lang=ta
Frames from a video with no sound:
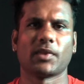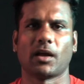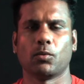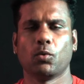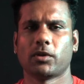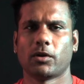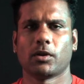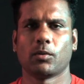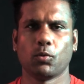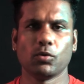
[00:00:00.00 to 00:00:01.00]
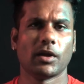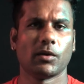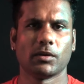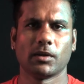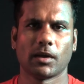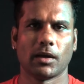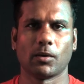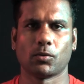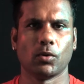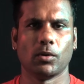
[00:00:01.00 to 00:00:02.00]
அந்த ஊர் தலைவர் வந்து பூசாரிக்கு வந்து க
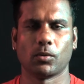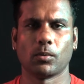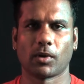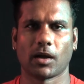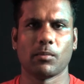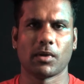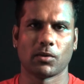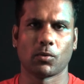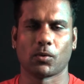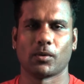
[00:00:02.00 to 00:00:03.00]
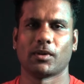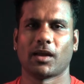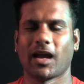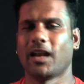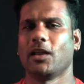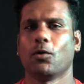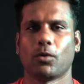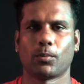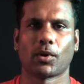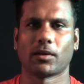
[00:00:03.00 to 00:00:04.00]
சொல்லி கை மாற்றி விடணும் இந்த ஹேண்டிங்
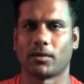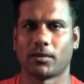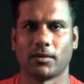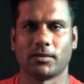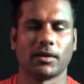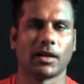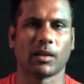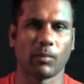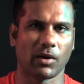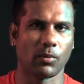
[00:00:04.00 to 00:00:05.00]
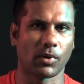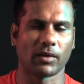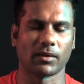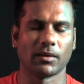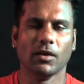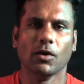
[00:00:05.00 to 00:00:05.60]
ஓவர் ப்ராசஸ்ன்னு வச்சுங்களேன் அந்த மாதிரியான ப்ராசஸ்